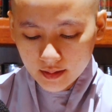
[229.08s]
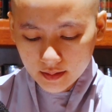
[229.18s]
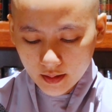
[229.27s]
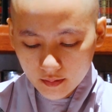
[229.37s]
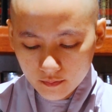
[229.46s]

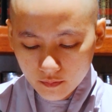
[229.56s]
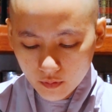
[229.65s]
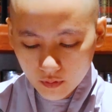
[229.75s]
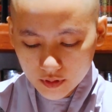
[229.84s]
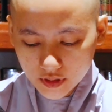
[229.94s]
nhà
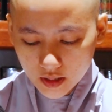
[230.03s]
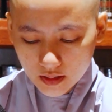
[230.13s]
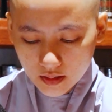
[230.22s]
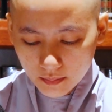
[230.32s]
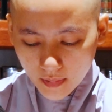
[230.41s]
vua rất
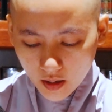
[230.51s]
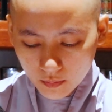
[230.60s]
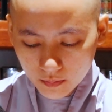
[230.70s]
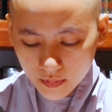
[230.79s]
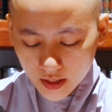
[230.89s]
ước
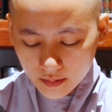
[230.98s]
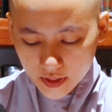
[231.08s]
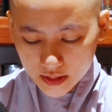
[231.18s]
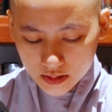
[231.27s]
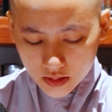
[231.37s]
mong
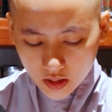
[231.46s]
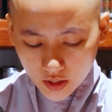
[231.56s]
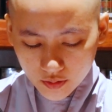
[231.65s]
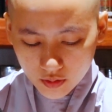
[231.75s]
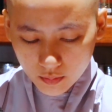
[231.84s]
mình
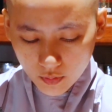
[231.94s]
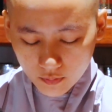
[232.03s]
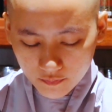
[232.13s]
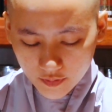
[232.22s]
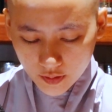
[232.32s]
có được
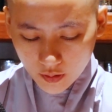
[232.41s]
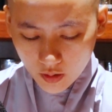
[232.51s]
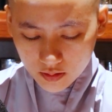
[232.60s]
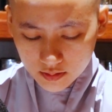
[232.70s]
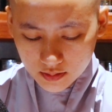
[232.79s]
một vị
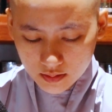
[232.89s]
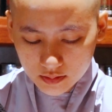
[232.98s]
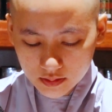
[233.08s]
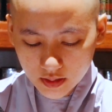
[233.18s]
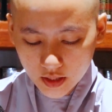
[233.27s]
hoàng
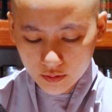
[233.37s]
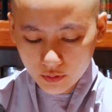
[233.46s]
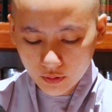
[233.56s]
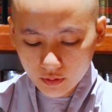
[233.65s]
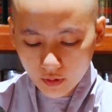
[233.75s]
tử để
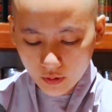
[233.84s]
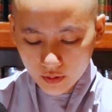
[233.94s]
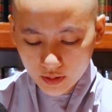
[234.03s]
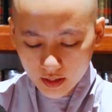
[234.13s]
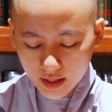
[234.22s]
nối
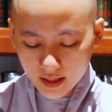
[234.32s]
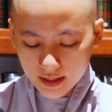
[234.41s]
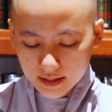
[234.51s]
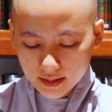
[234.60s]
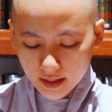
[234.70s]
ngôi
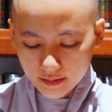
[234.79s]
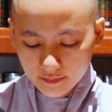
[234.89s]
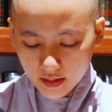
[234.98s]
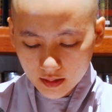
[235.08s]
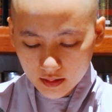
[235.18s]
thấy
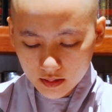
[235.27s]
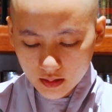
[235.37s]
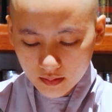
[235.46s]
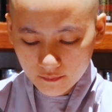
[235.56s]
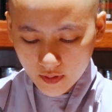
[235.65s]
vậy
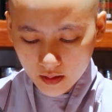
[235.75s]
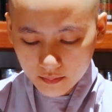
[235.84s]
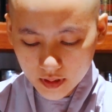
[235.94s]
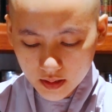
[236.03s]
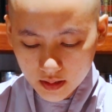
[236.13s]
đức phật
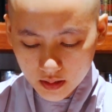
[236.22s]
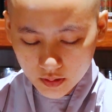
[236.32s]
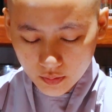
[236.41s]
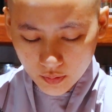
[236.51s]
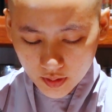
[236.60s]
mở
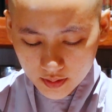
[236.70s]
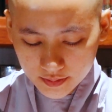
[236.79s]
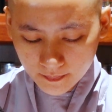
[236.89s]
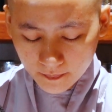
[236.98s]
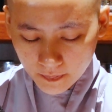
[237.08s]
lời
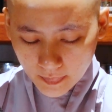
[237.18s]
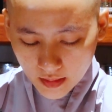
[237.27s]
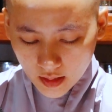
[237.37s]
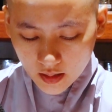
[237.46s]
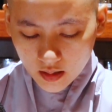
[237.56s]
khuyên
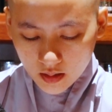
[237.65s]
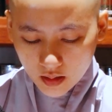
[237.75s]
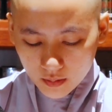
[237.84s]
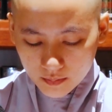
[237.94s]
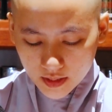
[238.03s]

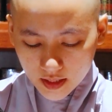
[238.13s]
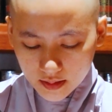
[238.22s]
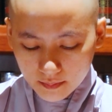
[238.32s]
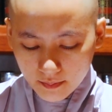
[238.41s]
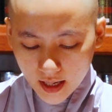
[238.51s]
không
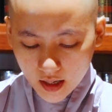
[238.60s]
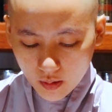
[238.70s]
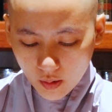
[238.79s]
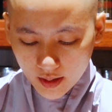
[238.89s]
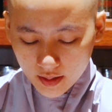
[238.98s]
nên băn
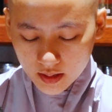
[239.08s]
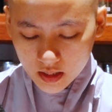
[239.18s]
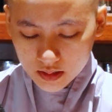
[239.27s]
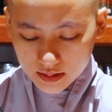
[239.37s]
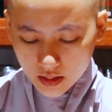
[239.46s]
khoăn
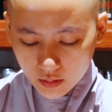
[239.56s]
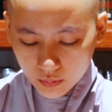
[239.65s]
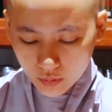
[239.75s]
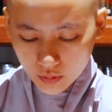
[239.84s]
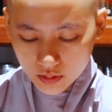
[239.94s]
sầu
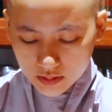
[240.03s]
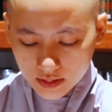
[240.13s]
muộn